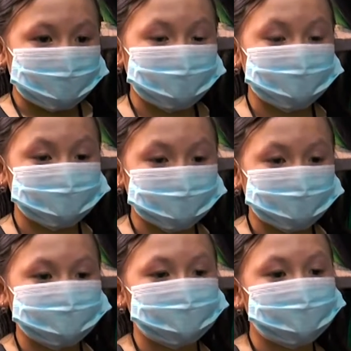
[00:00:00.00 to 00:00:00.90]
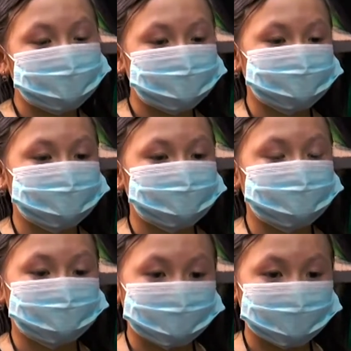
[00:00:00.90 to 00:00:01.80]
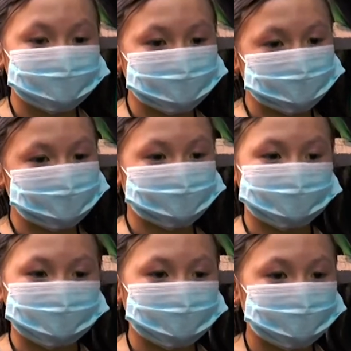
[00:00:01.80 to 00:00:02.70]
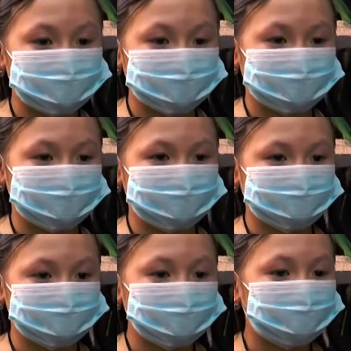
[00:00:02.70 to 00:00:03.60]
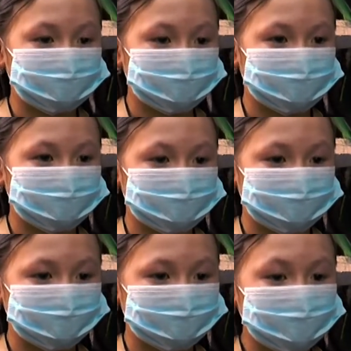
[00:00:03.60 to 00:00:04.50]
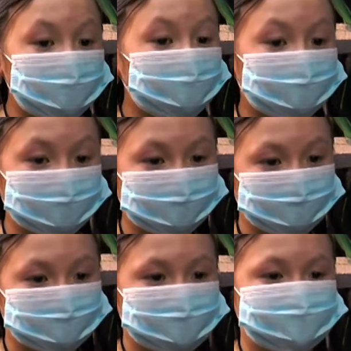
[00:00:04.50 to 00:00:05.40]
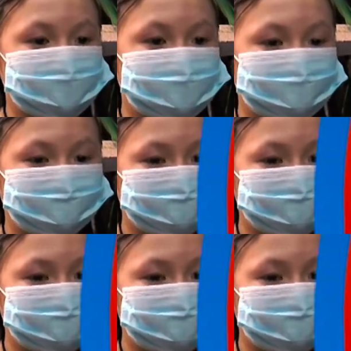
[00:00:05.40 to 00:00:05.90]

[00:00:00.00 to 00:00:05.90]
y los profesores le enseñan más cosas que uno no puede, no puede, no puede ver más allá.